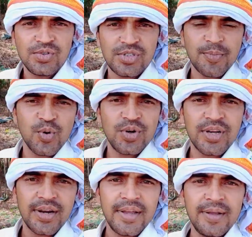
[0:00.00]
सपोर्ट
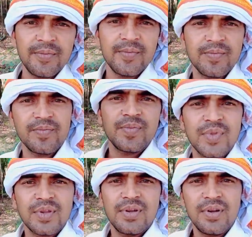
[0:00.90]
करें
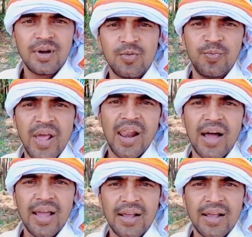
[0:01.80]
और बेल